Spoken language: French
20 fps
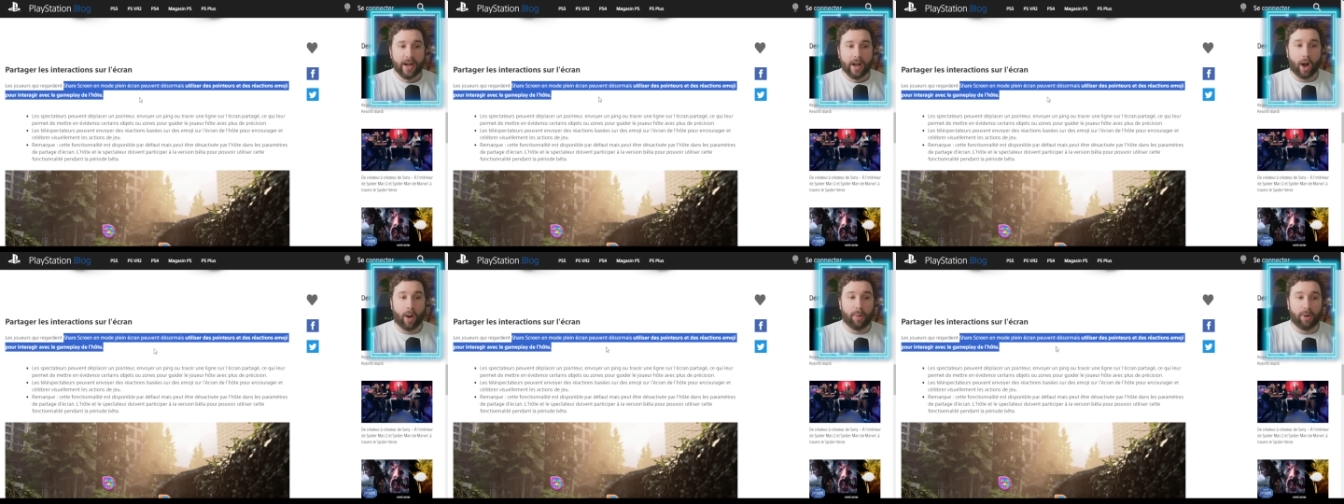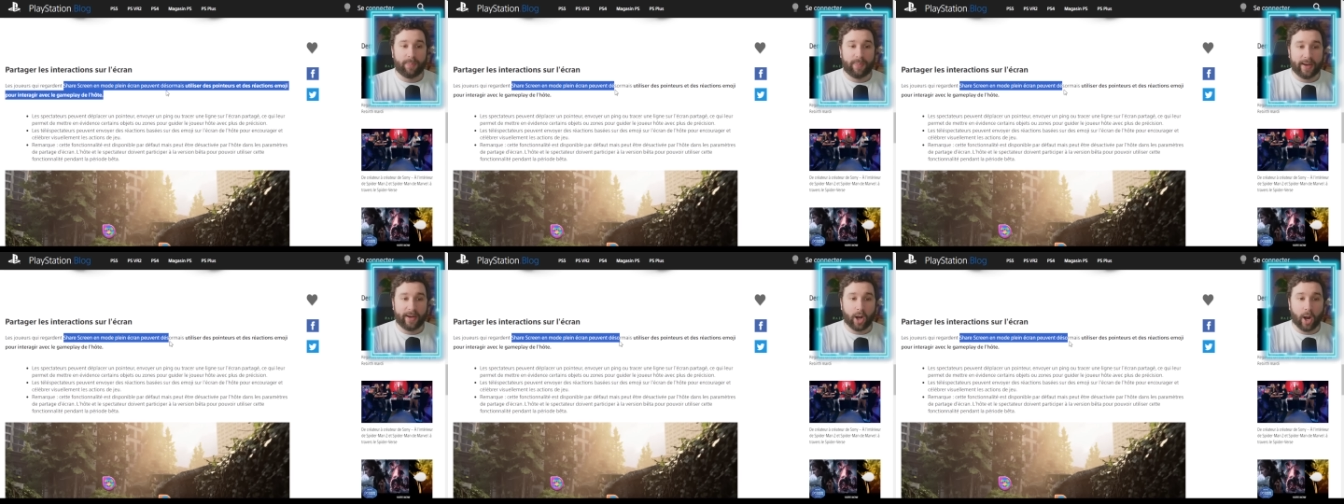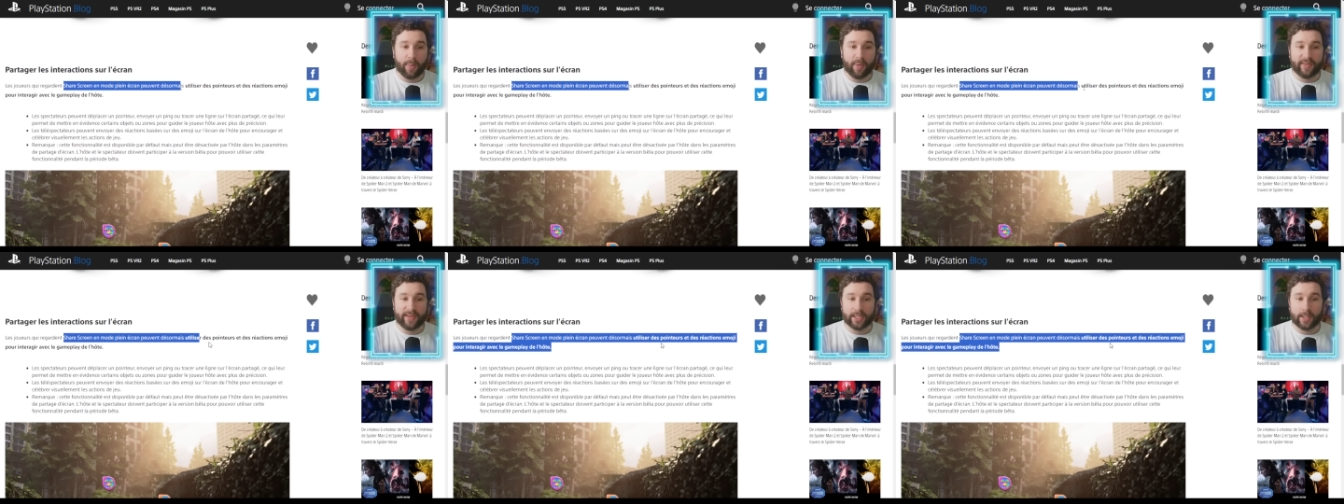En mode plein
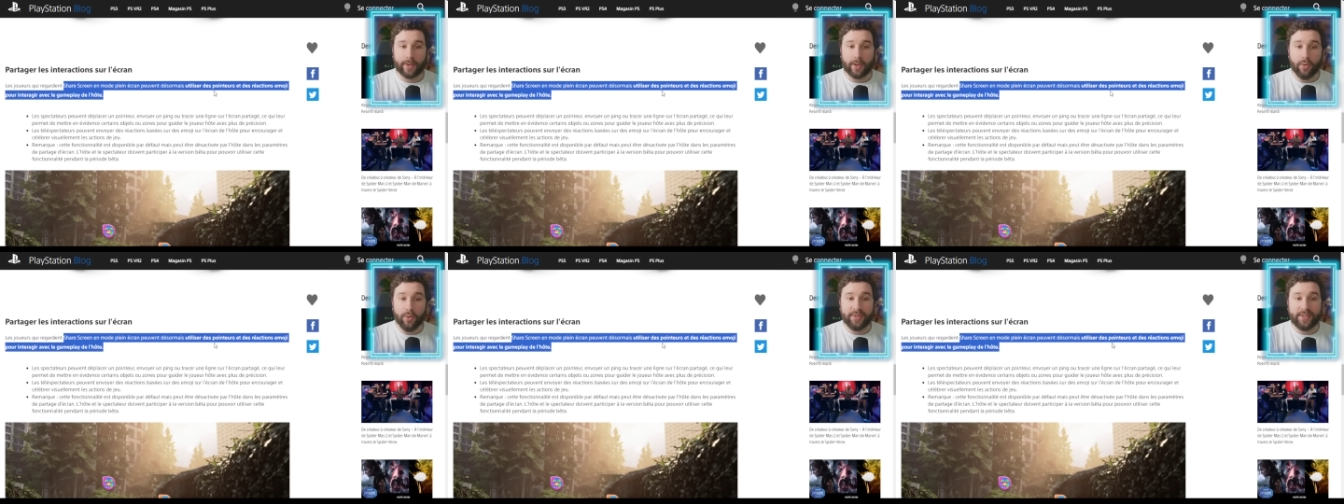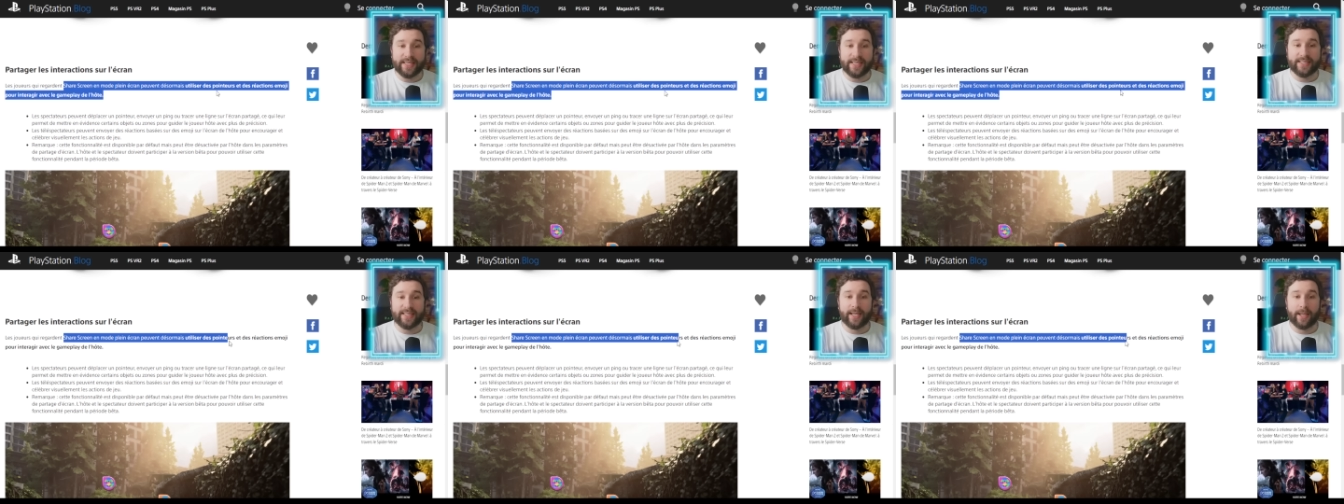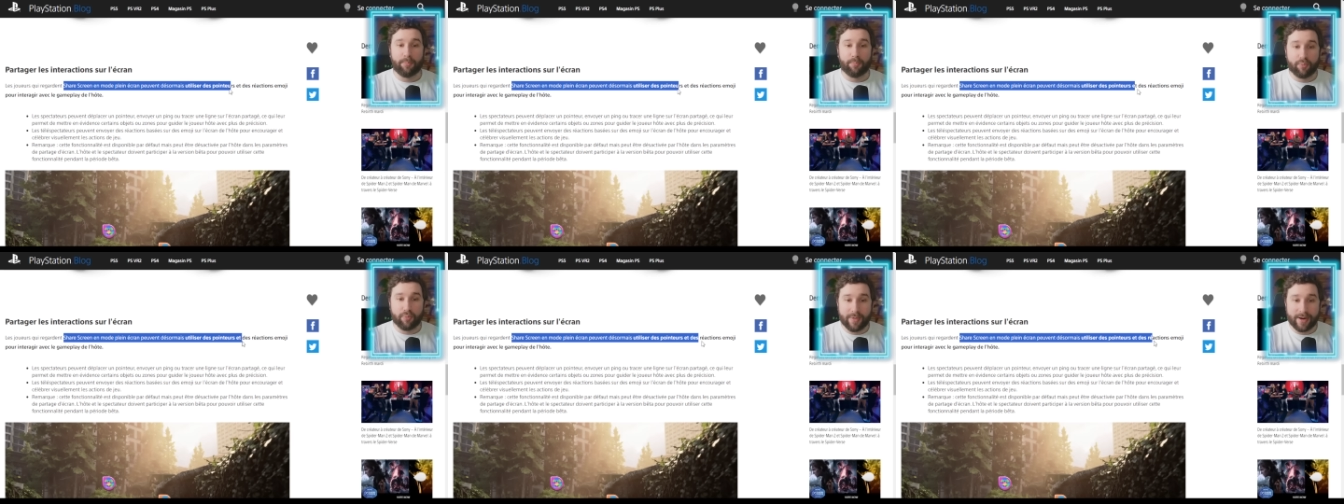écran, on désormais utiliser
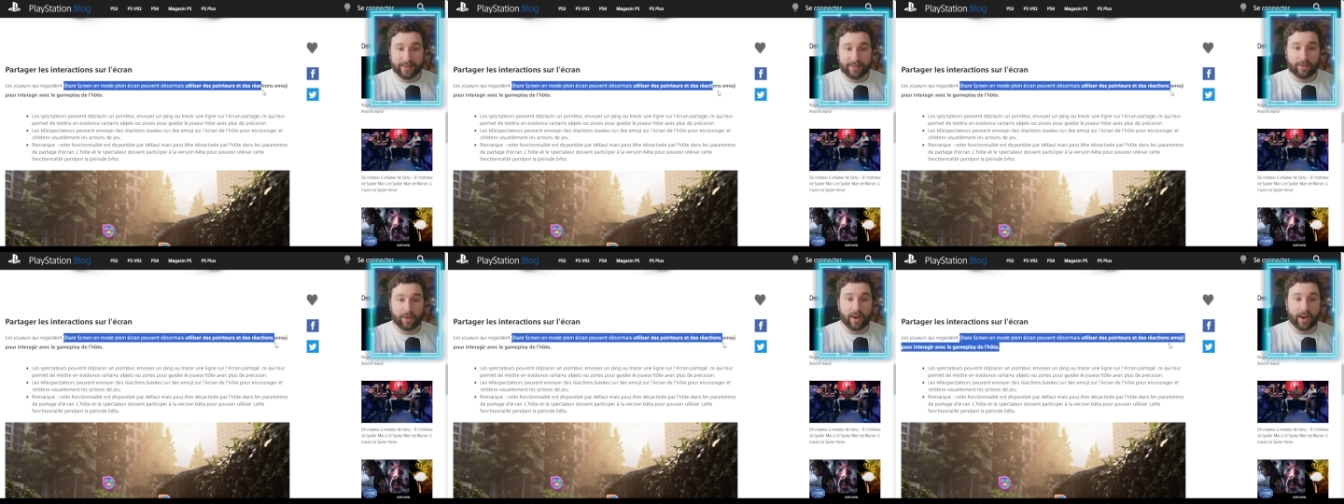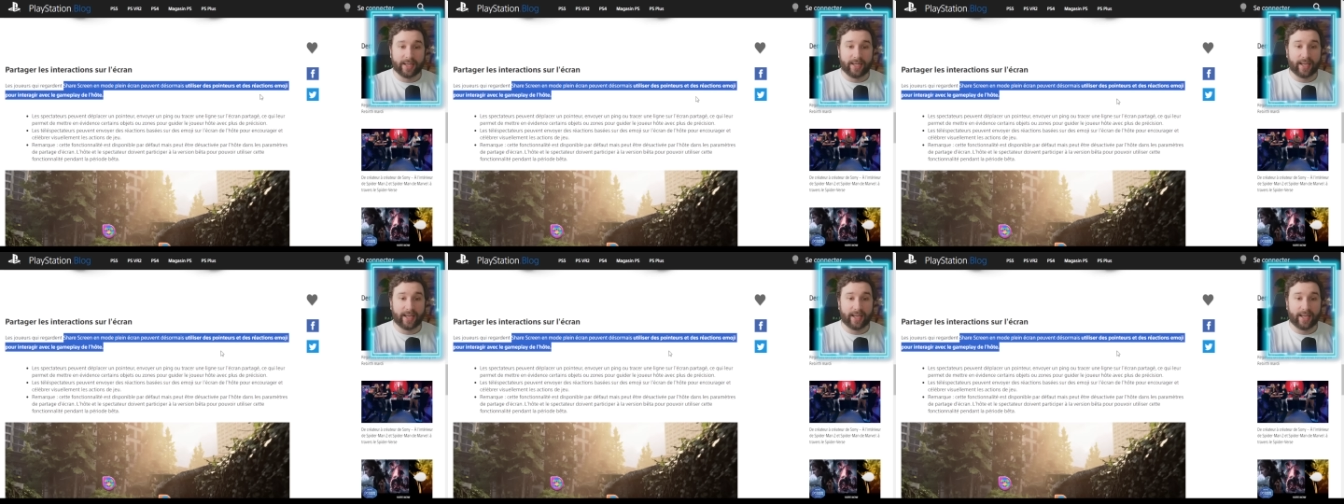des pointeurs